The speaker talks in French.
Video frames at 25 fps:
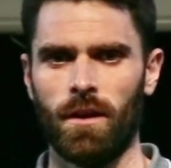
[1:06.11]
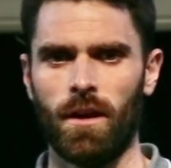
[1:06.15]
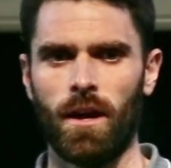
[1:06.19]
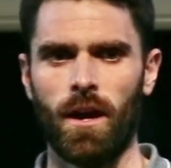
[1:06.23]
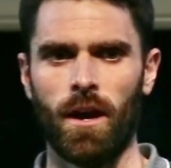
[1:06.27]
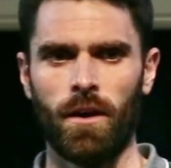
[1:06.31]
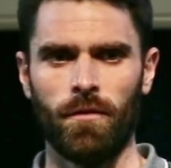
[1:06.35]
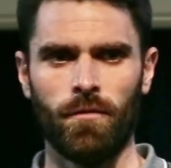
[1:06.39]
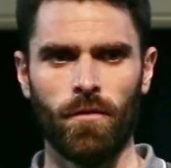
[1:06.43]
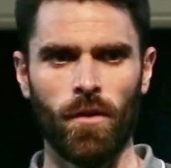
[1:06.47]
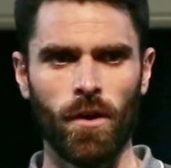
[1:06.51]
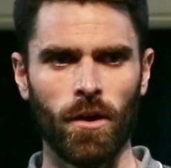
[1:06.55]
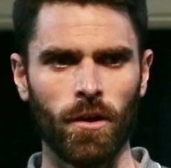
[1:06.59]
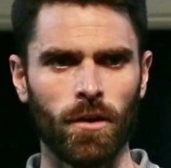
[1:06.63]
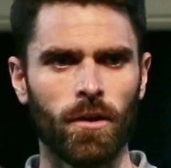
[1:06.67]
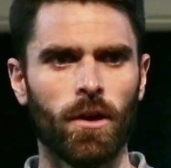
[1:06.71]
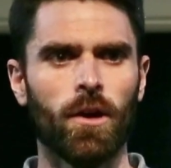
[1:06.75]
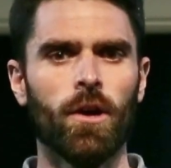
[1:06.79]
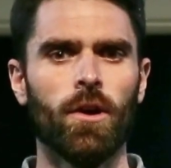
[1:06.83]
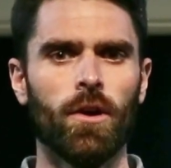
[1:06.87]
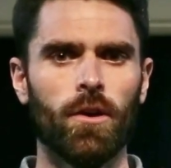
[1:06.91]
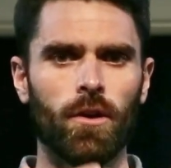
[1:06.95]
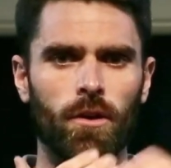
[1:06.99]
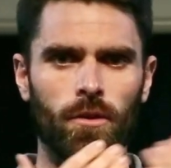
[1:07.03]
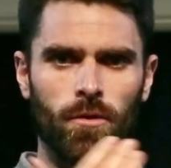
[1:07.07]
avoir
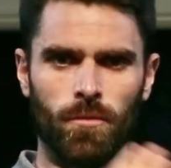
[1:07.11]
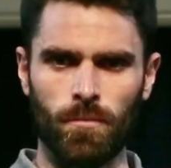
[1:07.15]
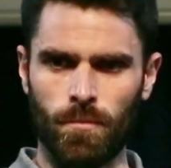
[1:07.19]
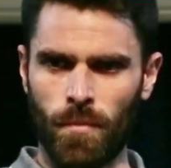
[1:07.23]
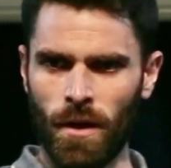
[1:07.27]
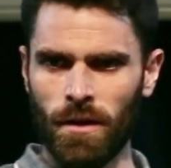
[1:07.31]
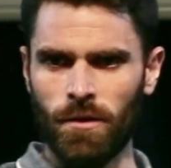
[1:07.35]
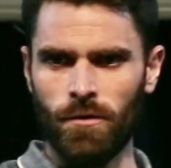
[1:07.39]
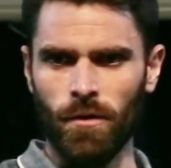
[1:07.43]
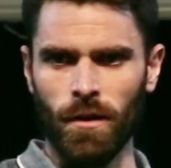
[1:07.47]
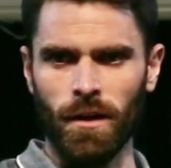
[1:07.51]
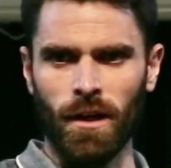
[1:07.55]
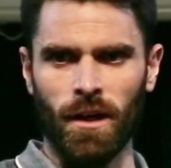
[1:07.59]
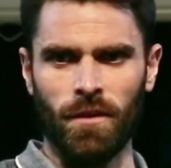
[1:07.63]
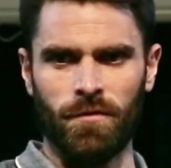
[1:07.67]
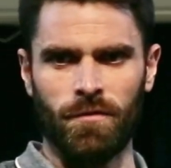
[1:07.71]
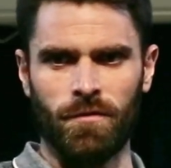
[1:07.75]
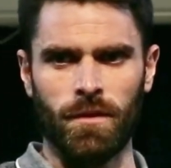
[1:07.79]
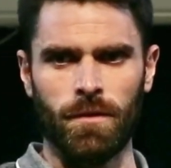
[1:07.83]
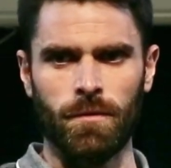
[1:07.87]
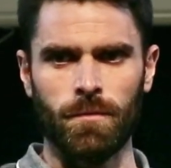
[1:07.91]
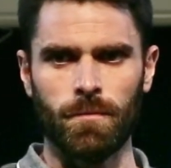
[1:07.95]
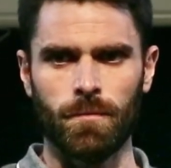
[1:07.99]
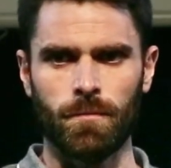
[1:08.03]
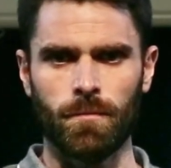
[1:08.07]
une belle
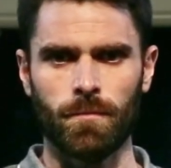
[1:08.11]
chorégraphie.